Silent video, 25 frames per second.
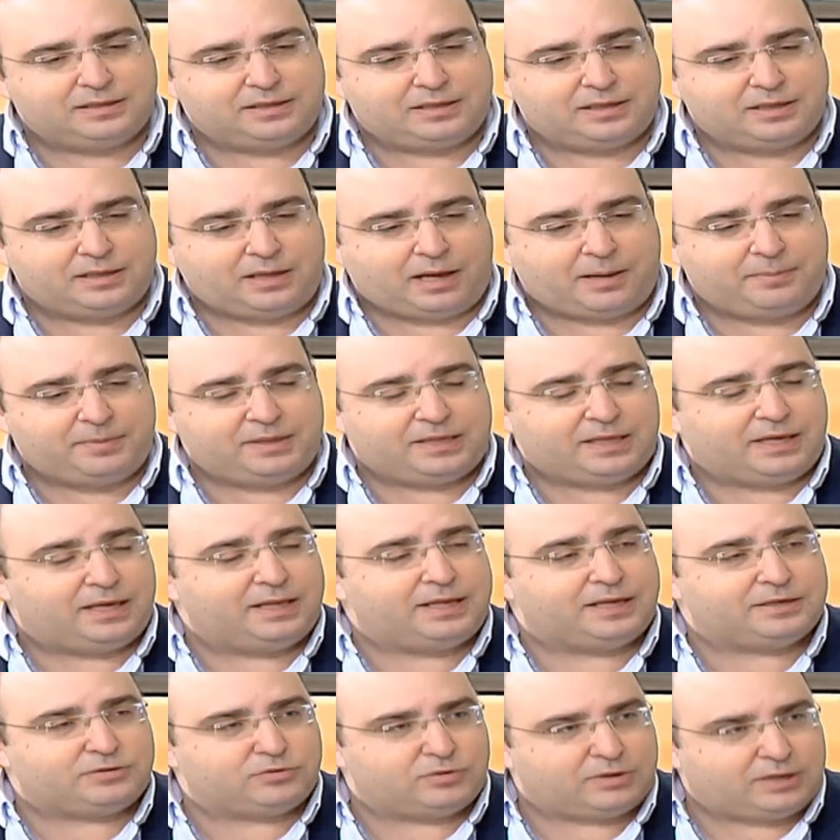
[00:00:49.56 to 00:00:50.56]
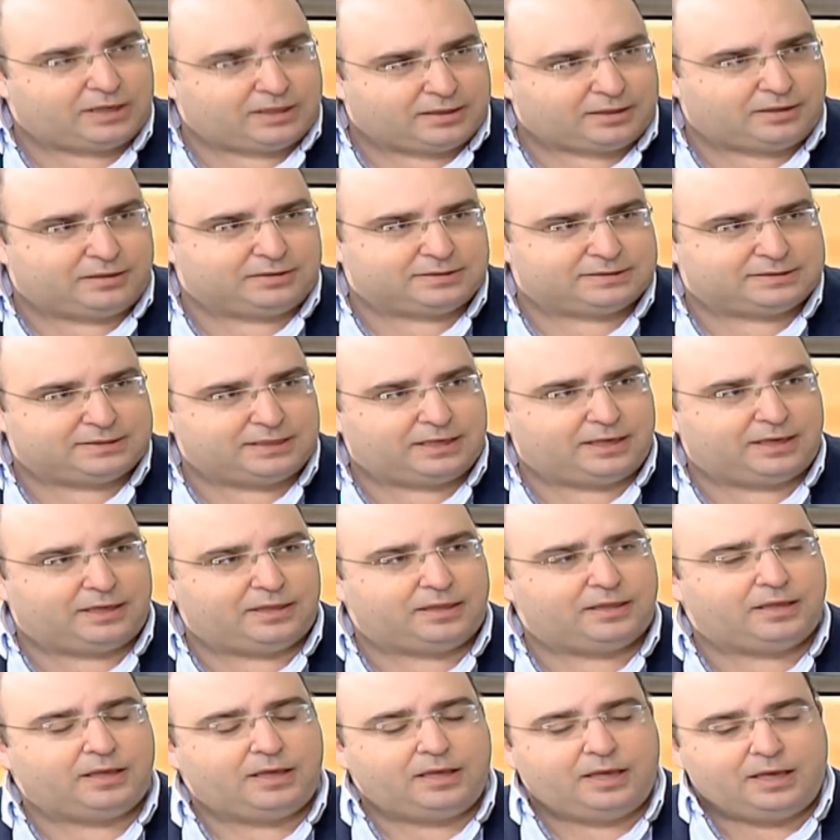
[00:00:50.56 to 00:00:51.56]
عم يتعالجوا للكانسير
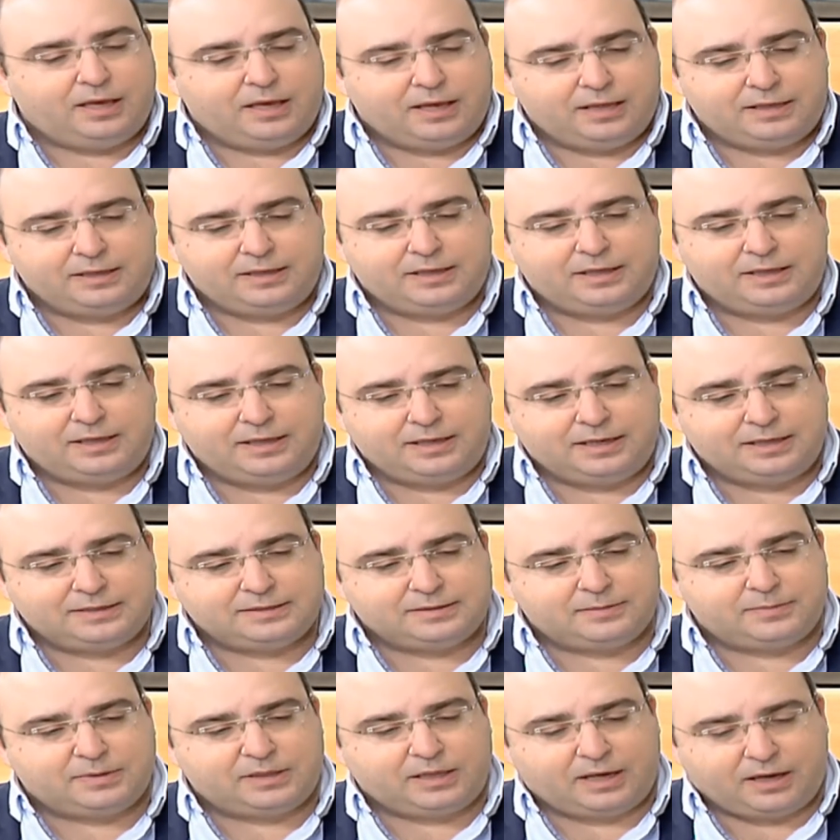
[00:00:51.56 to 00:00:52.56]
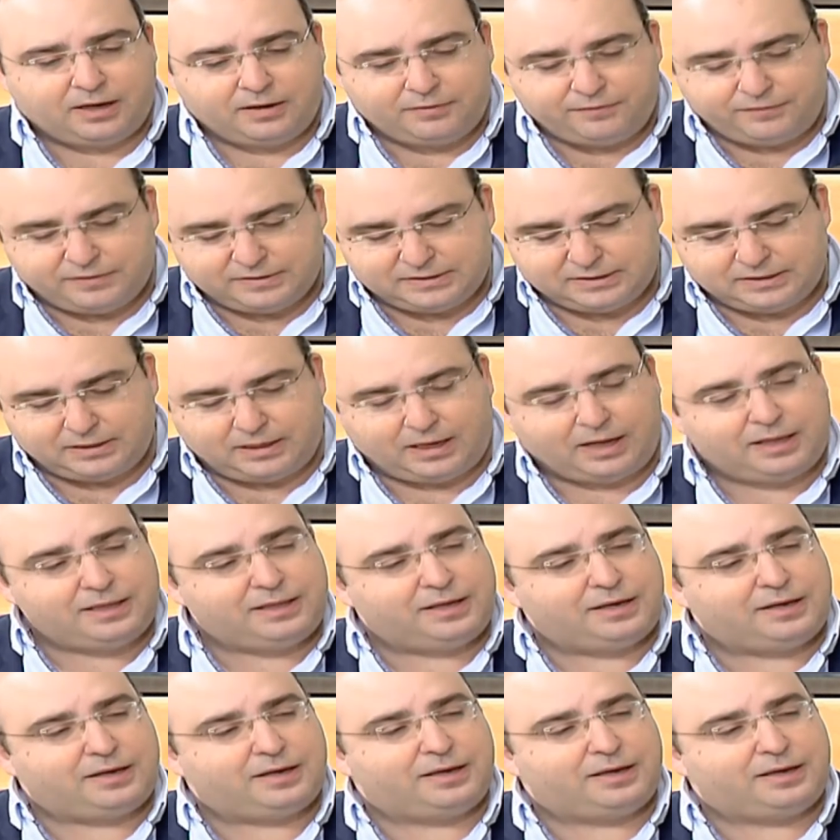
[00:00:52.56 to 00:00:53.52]
هن اللي لازم نحافظ على